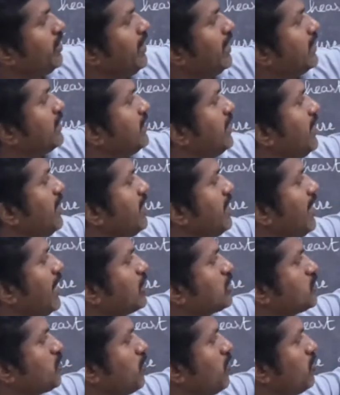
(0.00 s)
டு டிடெக்ட் த
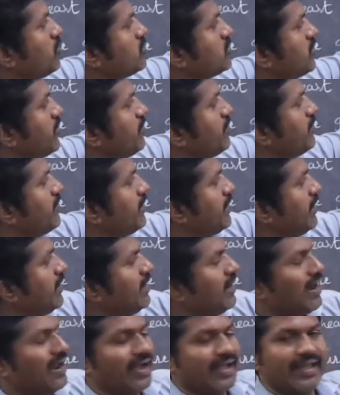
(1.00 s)
எக்ஸ்ப்ளோசிவ்
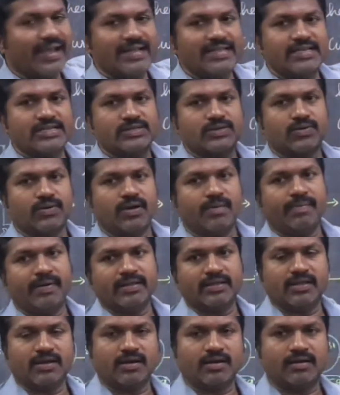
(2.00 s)
இன்
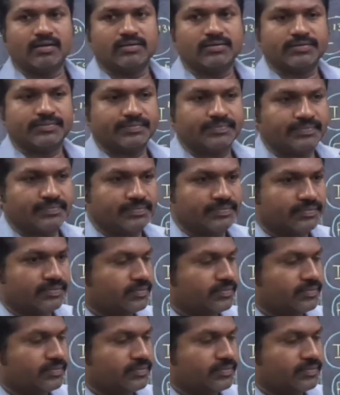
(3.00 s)
லக்கேஜஸ்குள்ளே பார்த்துக்கலாம்